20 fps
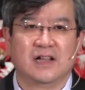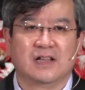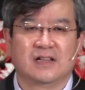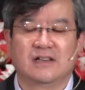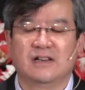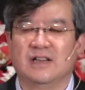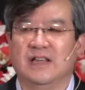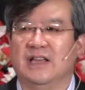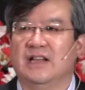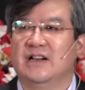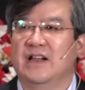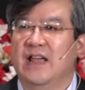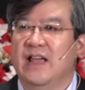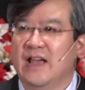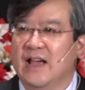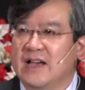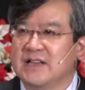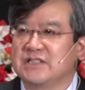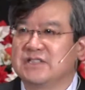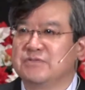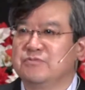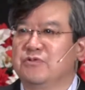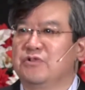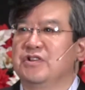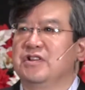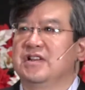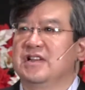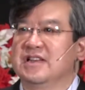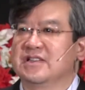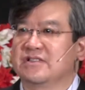그 일을 행하심으로
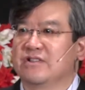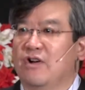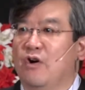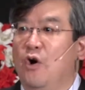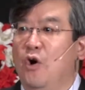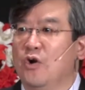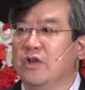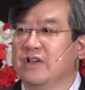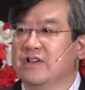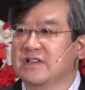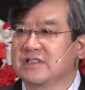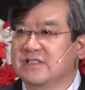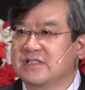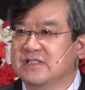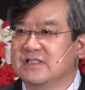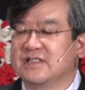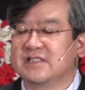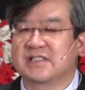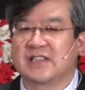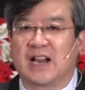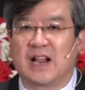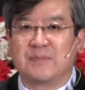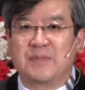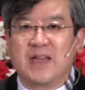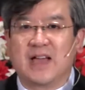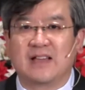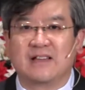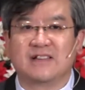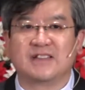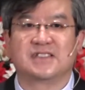인해서 어 이것은 그 사람이
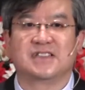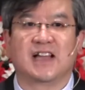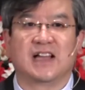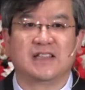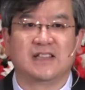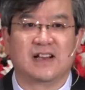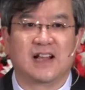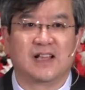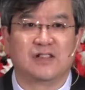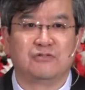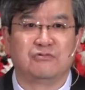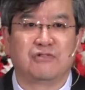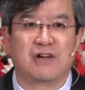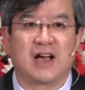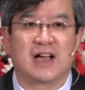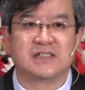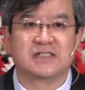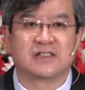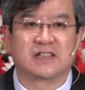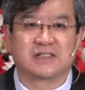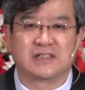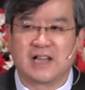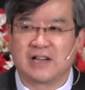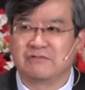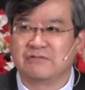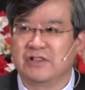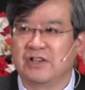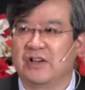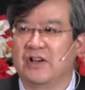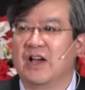한 것이 아니라 누가
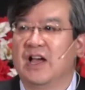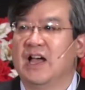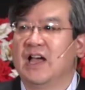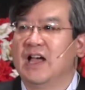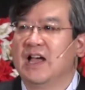하셨다고요?